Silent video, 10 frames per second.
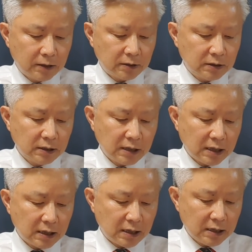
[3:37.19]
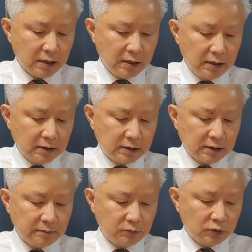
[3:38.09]
거기다가
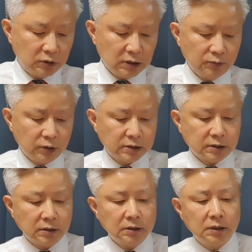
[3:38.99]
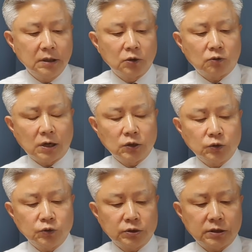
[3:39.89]
지금 뭐 일부에서는
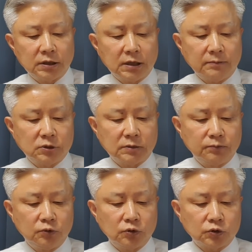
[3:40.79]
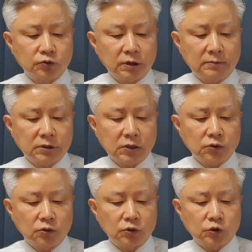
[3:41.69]
광주, 전남, 전북, 충남,
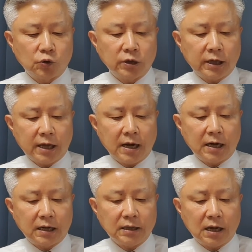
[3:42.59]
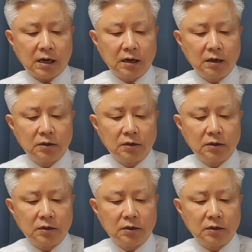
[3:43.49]
세종 조기 개항 안 한다.